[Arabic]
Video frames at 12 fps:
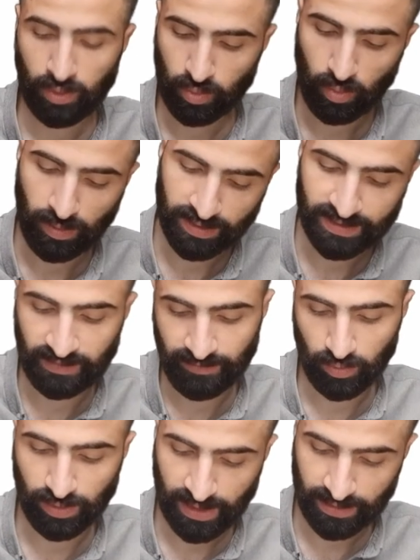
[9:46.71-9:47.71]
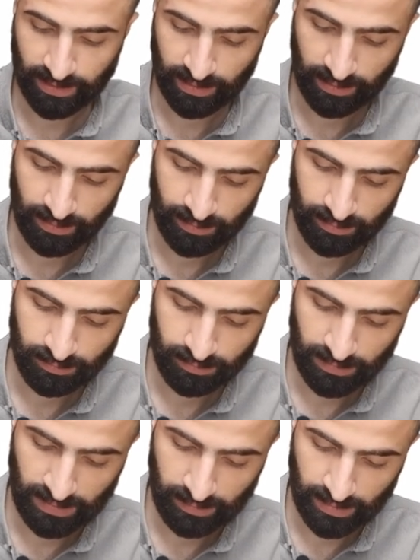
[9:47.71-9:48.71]
واودي الفيديو 2 الناحيه التانيه
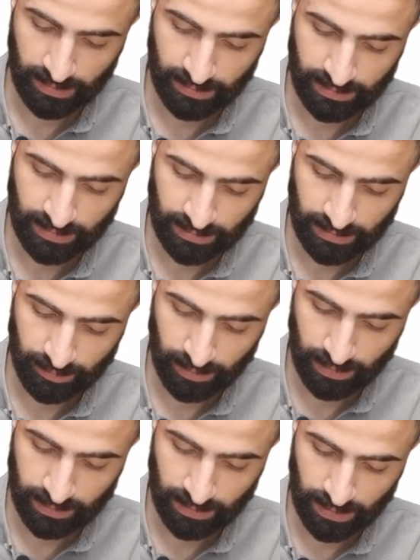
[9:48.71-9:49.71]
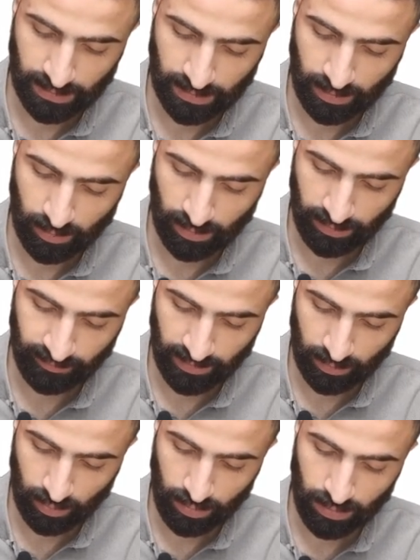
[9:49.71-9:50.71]
يبقى 6 بلس 8 ايكوال في
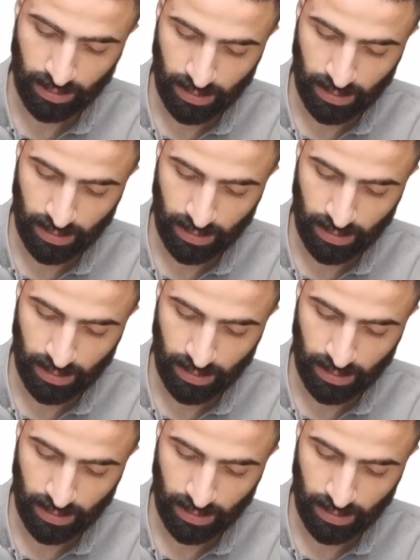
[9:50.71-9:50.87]
2